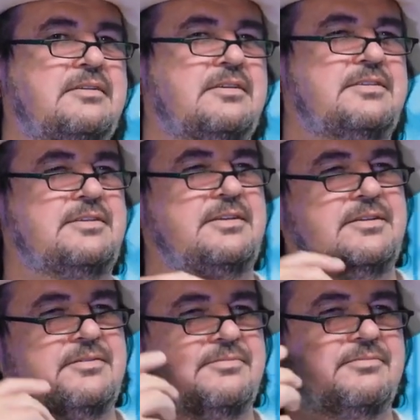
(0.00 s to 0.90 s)
dass
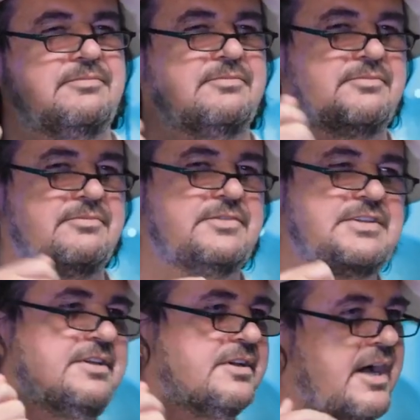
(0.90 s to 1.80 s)
sie
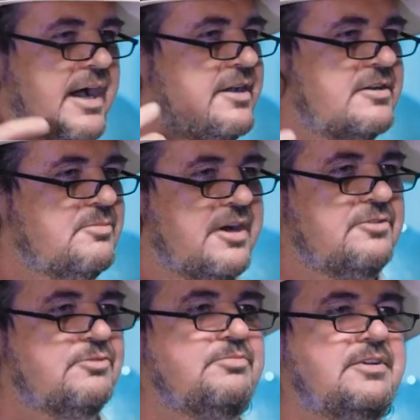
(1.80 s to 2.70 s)
sich ihre eigene
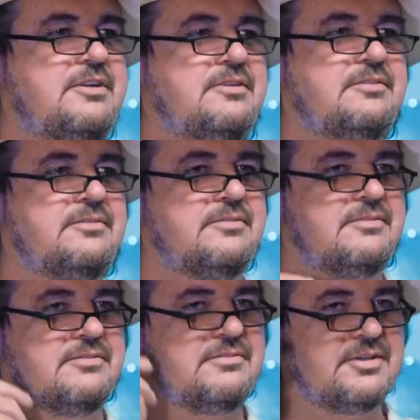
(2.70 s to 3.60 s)
Meinung
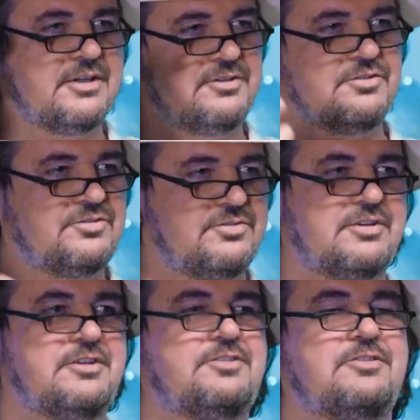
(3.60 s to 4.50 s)
bilden,
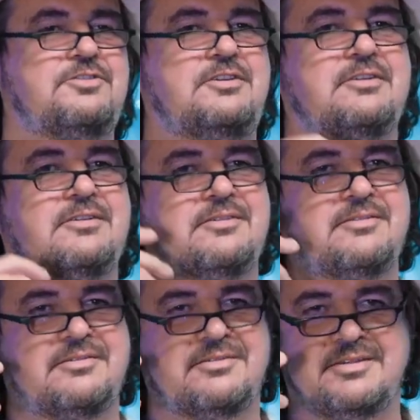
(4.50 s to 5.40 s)
kritisch
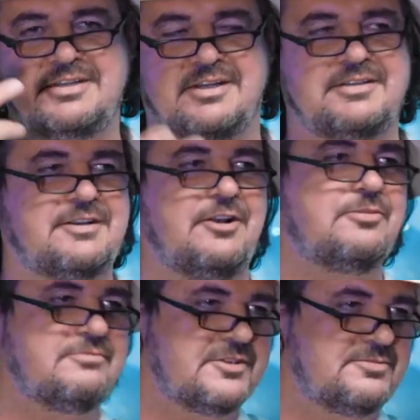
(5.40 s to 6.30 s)
recherchieren, nicht alles
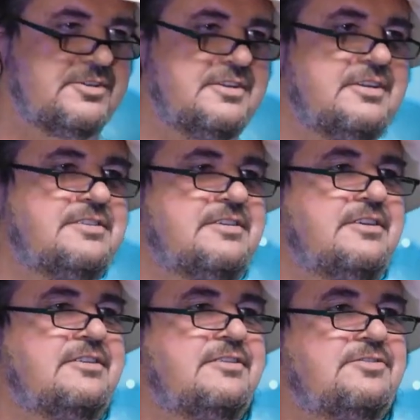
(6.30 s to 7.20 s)
glauben, was man ihnen
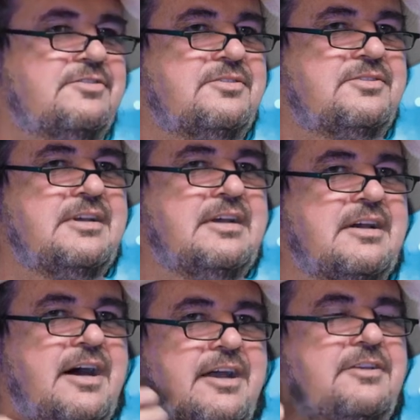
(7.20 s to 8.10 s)
erzählt und
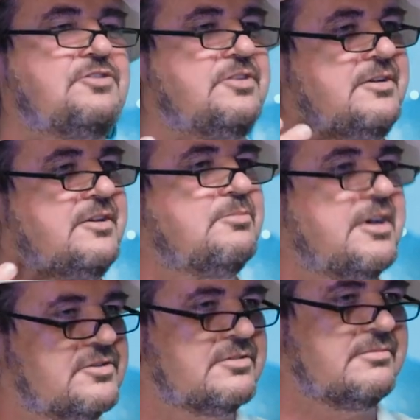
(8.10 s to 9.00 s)
eigenständige
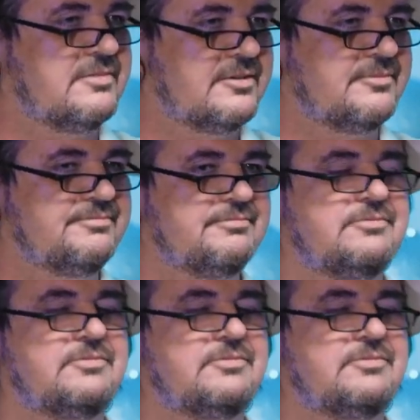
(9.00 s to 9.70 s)
Menschen werden.